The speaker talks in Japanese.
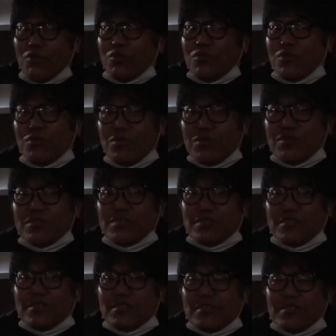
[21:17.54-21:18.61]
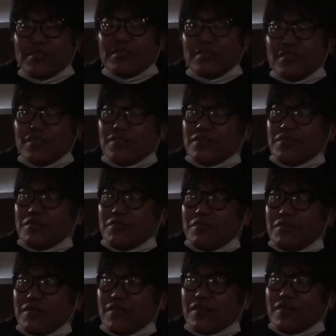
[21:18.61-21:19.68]
そうそうないそれは一
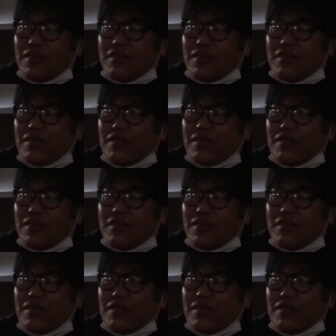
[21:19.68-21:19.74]
郎